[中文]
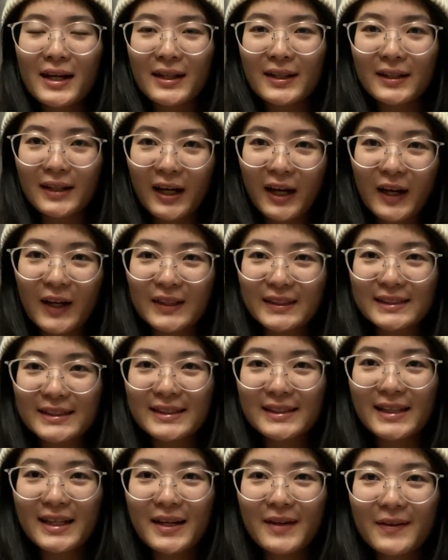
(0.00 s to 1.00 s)
然后
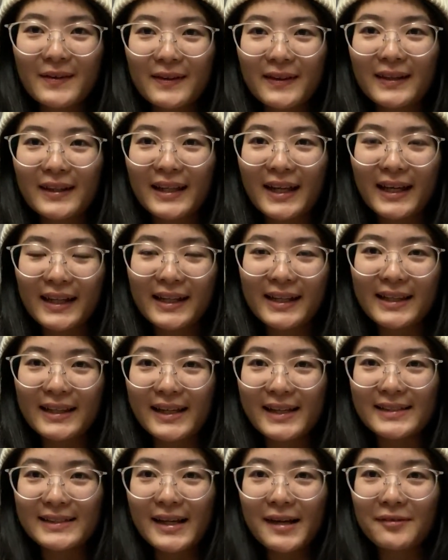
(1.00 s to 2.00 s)
今天我要来跟
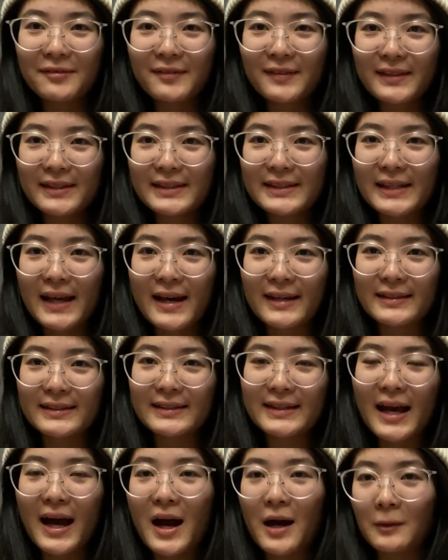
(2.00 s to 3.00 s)
大家分享一
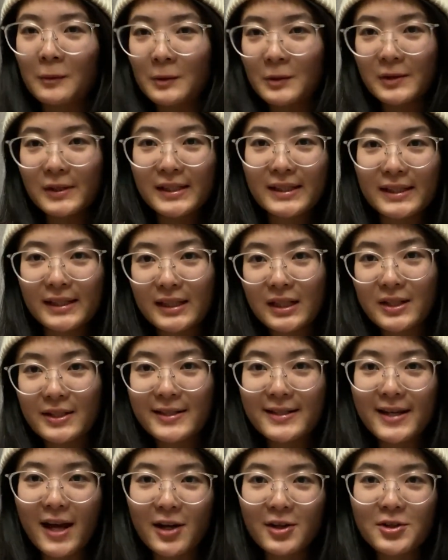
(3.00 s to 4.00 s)
下我最近的日
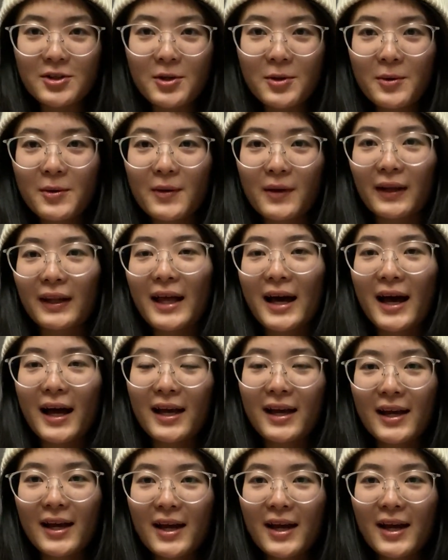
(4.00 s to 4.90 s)
常生活啦。